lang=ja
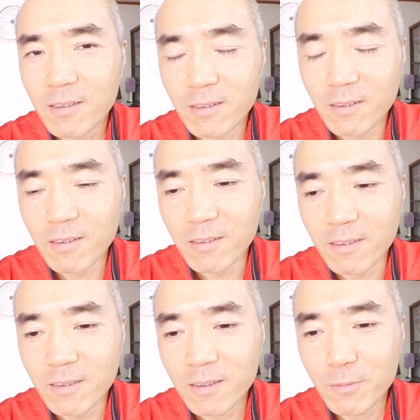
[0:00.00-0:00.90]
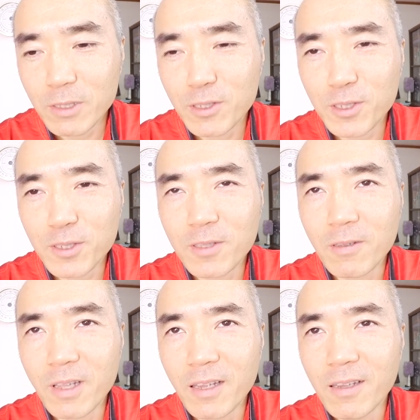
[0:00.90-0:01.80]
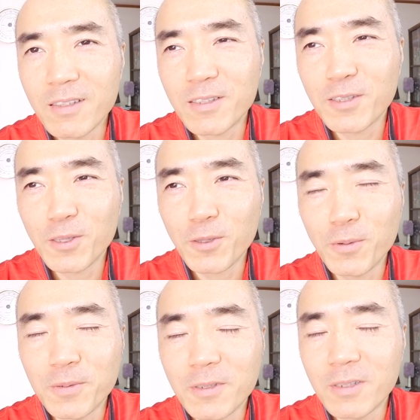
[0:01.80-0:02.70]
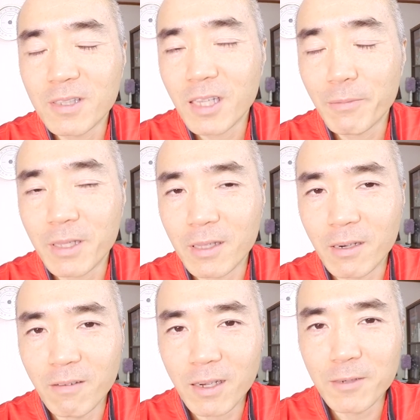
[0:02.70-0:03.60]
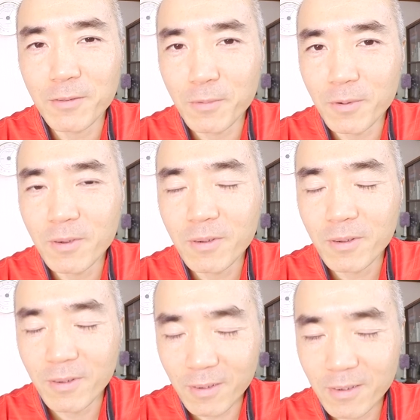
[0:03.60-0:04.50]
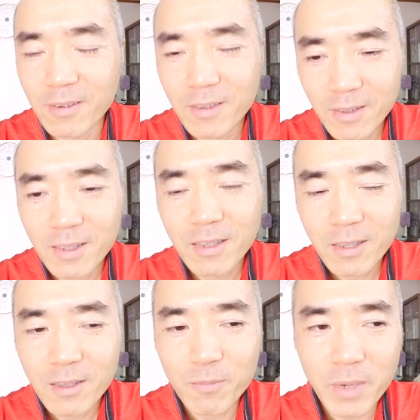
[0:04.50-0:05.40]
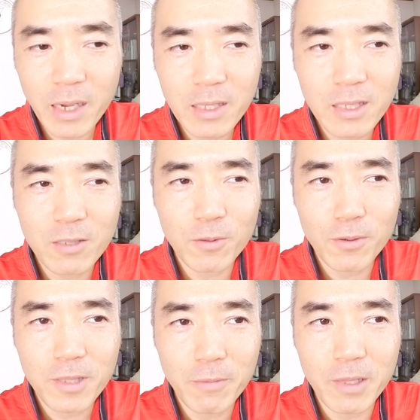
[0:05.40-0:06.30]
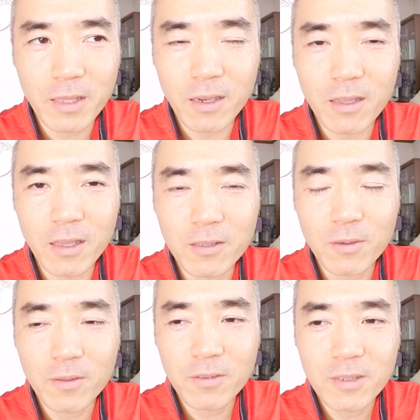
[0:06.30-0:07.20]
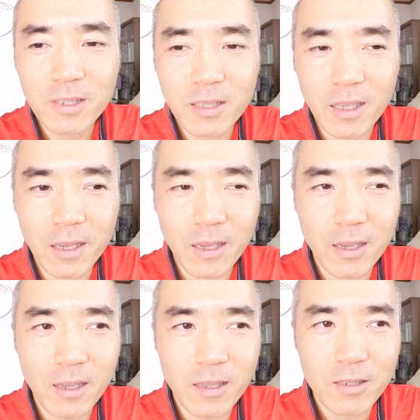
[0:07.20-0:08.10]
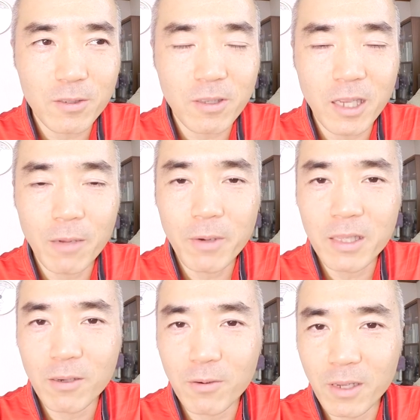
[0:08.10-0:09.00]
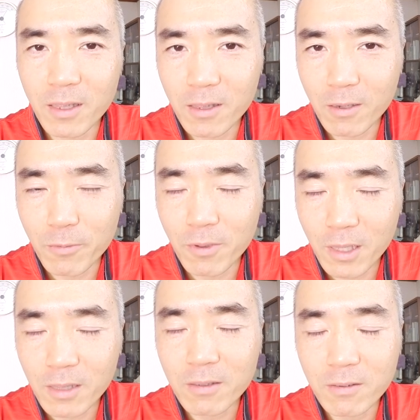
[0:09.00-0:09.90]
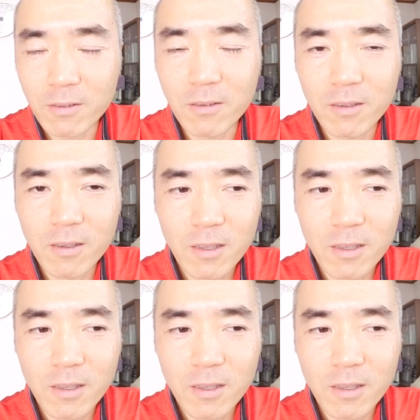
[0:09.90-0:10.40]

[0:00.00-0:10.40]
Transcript: うんまあ、ずっとねずっと豆腐食べてたら分かると思う、うん、毎日豆腐食べてたらねそのうちねちょっとやばいなこれって思うようになってくるよ、